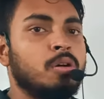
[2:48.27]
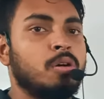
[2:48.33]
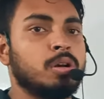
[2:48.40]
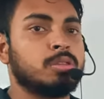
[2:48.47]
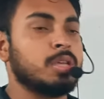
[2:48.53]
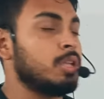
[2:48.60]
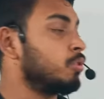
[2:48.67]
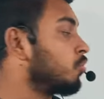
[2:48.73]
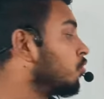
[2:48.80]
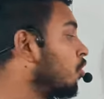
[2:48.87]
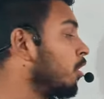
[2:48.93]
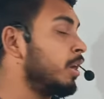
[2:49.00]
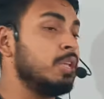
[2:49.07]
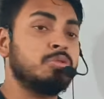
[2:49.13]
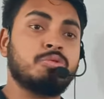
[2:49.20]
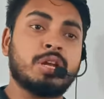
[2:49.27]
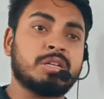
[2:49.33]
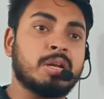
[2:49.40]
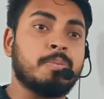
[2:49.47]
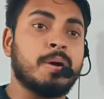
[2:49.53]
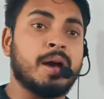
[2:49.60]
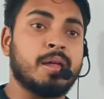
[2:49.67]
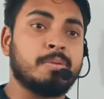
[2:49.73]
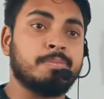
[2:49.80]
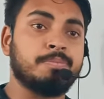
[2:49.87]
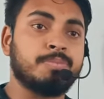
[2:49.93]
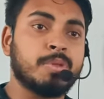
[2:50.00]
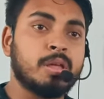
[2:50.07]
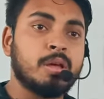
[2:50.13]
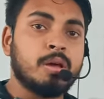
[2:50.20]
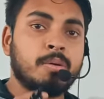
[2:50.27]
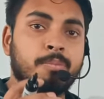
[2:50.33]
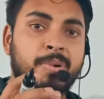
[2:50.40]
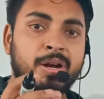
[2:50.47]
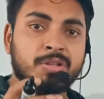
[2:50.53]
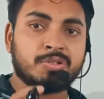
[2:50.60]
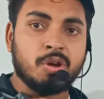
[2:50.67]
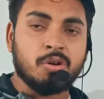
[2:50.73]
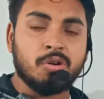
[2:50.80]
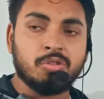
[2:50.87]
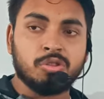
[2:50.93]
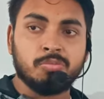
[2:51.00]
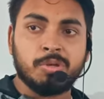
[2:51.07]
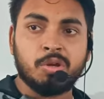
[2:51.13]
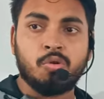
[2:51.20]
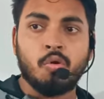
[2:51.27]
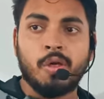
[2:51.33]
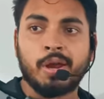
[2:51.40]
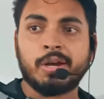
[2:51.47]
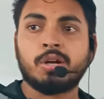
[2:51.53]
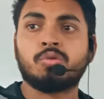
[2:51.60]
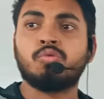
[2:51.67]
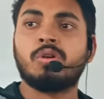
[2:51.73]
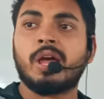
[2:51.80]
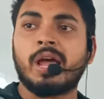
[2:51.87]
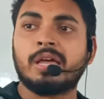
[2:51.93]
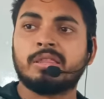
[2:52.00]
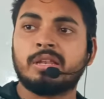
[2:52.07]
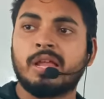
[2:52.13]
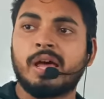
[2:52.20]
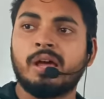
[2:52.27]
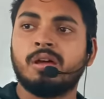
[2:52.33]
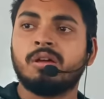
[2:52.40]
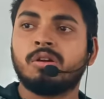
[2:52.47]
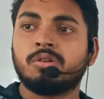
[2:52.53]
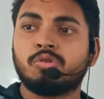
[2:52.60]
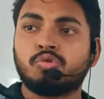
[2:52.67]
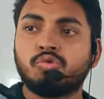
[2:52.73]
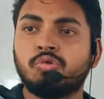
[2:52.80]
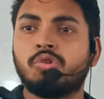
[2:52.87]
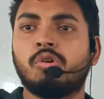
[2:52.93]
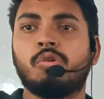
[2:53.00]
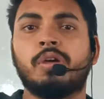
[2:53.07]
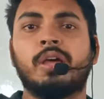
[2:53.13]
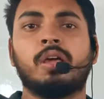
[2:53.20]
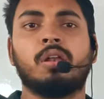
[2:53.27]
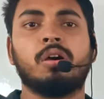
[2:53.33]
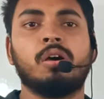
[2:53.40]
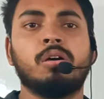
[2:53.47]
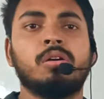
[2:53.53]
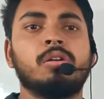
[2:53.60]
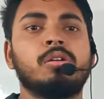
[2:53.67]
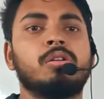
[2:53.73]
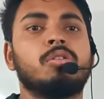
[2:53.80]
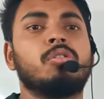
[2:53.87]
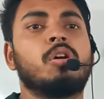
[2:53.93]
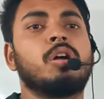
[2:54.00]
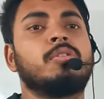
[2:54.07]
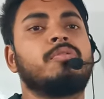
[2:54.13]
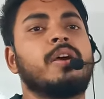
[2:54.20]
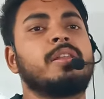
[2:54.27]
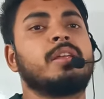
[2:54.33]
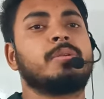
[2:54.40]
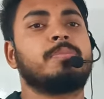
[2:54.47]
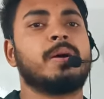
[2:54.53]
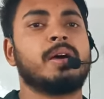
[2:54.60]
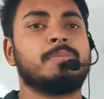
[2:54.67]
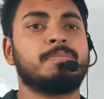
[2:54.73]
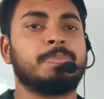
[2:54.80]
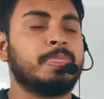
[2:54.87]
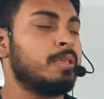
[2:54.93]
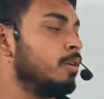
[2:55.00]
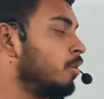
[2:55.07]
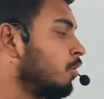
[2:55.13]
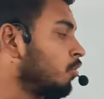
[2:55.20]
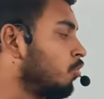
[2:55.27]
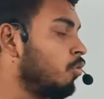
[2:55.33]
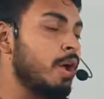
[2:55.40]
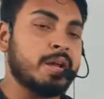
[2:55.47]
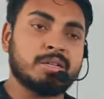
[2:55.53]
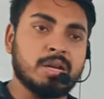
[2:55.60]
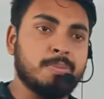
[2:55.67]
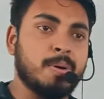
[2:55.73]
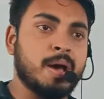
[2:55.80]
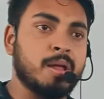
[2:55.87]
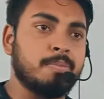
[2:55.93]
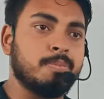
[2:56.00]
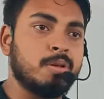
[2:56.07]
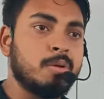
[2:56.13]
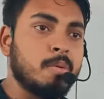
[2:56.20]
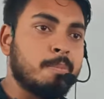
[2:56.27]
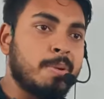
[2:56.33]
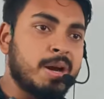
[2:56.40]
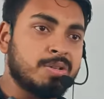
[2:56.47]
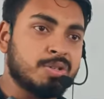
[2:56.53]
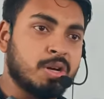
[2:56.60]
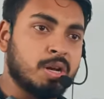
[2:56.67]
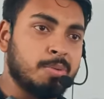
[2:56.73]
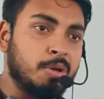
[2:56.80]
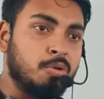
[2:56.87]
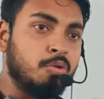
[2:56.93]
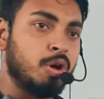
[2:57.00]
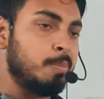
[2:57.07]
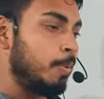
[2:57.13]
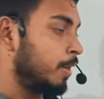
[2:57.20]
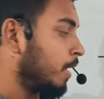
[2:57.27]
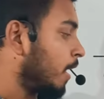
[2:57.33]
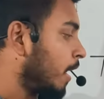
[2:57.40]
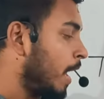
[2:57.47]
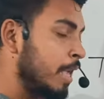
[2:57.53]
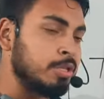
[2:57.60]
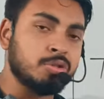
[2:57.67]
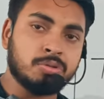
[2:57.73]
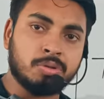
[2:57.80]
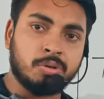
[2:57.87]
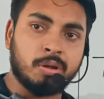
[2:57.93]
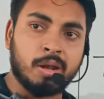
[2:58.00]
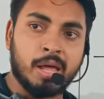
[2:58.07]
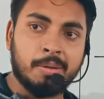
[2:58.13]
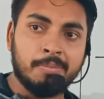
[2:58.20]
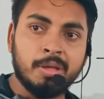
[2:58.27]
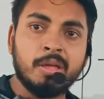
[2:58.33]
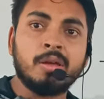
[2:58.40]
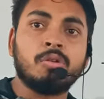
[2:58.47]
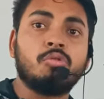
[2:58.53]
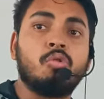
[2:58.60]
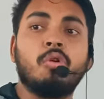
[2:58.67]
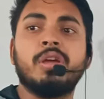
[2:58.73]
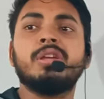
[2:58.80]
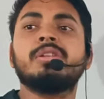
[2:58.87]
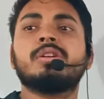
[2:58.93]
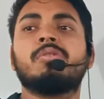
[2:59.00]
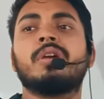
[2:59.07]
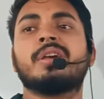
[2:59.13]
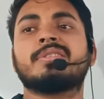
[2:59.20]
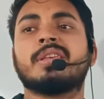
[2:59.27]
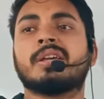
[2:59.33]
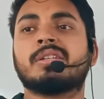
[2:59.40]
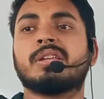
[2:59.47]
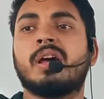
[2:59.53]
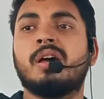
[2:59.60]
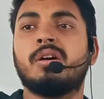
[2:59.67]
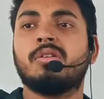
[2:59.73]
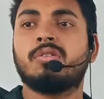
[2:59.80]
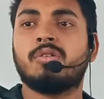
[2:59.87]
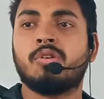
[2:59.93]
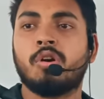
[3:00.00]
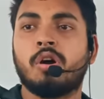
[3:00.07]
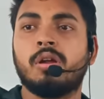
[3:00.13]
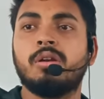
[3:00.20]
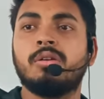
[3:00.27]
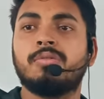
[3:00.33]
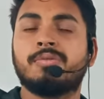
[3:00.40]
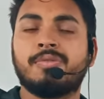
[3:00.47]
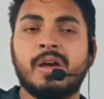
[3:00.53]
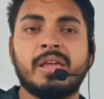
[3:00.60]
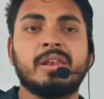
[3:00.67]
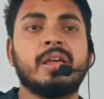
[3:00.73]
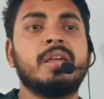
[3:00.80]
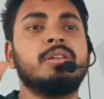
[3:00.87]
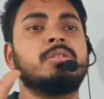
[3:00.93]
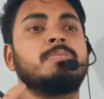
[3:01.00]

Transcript: অর্থাৎ গো কিন্তু একটা ভার বাট যখন তুমি গো একটা টু লাগাই দিলা টু গো হয়ে গেল নন ফাইনাইট ভার গো একটা ভার বাট যখন আমি গোয়ের পাটা আইনযুক্ত করলাম গোয়িংটা হয়ে গেছে একটা নন ফাইনাইট